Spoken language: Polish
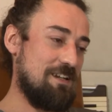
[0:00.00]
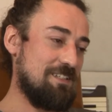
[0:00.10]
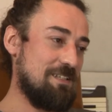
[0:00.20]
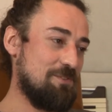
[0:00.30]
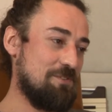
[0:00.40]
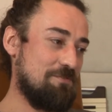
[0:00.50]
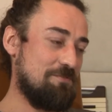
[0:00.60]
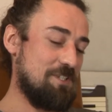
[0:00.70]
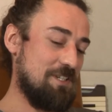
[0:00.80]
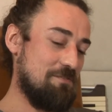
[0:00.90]
ale tam to
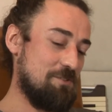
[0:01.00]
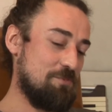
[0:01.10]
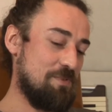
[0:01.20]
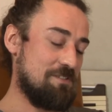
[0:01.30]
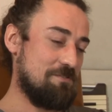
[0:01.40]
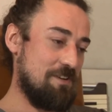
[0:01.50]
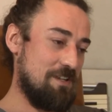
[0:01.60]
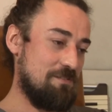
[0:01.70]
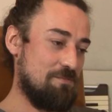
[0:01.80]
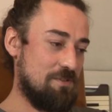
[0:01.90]
Sienkiewicz był bardzo
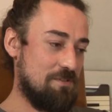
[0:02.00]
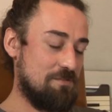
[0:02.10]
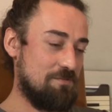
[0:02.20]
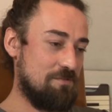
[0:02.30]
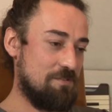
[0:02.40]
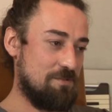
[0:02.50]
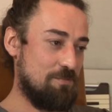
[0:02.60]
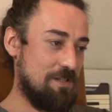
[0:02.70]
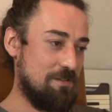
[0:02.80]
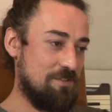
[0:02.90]
fajny, bo
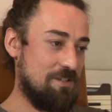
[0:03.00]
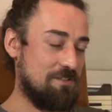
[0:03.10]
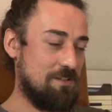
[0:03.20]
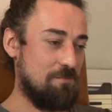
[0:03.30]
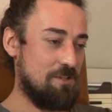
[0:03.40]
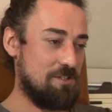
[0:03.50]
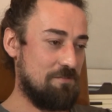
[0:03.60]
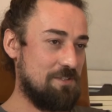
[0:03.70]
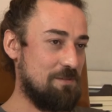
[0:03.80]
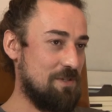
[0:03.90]
panem dyrektorem
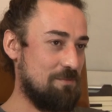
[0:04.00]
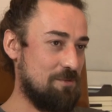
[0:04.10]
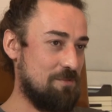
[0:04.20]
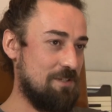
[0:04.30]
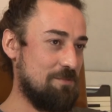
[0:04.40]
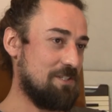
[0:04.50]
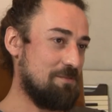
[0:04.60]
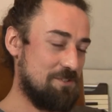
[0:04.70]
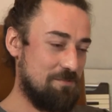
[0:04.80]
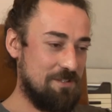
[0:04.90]
Jaszewskim miałem dobry klimat,
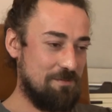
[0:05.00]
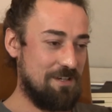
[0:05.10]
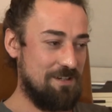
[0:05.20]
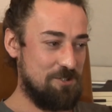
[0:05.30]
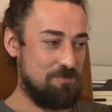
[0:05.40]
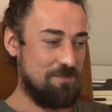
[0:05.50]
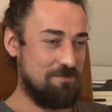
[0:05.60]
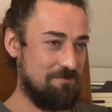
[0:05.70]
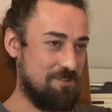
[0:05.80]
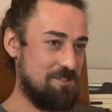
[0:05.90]
my sobie tam graliśmy
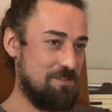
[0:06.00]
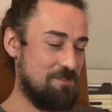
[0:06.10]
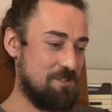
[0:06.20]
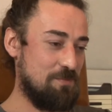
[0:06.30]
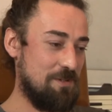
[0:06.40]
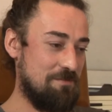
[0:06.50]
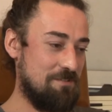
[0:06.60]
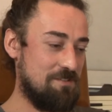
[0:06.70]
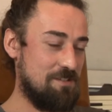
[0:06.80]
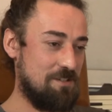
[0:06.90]
właśnie w mhm. zespole,
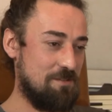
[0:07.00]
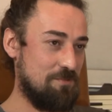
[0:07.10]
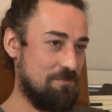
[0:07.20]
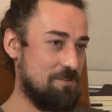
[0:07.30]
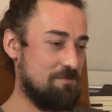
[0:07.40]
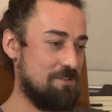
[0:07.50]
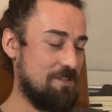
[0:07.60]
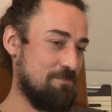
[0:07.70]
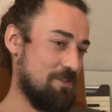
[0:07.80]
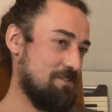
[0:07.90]
więc ja się powiedzmy, że
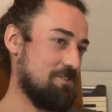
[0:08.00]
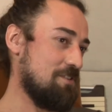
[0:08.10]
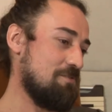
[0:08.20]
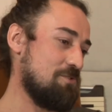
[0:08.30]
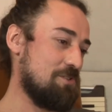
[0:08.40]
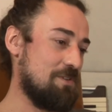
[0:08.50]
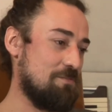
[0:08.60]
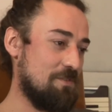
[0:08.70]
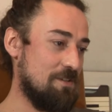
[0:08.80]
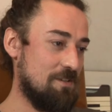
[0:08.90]
tam praktycznie nie
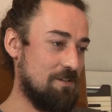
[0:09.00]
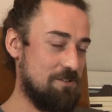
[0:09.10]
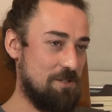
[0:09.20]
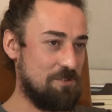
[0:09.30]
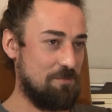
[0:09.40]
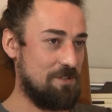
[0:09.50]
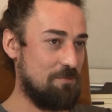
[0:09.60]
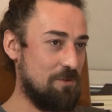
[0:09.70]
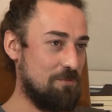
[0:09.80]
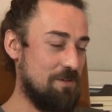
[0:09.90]
uczyłem. Chodziłem sobie na
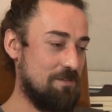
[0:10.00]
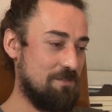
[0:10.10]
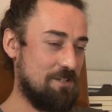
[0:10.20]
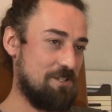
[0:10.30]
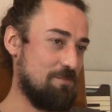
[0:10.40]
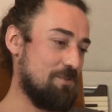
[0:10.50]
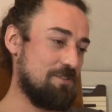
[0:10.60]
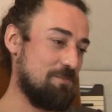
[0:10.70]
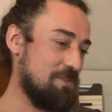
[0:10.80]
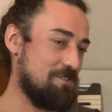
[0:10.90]
próby, jak trzeba było
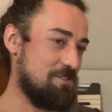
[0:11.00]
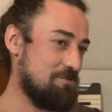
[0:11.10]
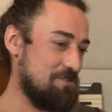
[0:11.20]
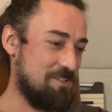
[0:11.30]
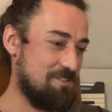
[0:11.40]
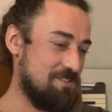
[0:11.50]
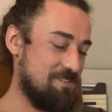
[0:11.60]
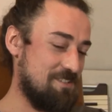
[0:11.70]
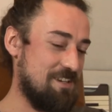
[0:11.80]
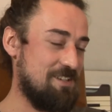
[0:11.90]
sobie gdzieś uciec z
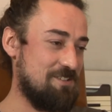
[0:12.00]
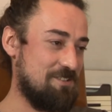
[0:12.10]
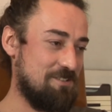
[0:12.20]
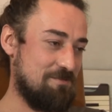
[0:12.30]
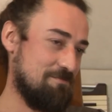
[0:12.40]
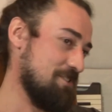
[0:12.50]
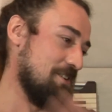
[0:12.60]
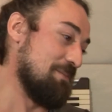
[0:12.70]
zajęć, to sorry,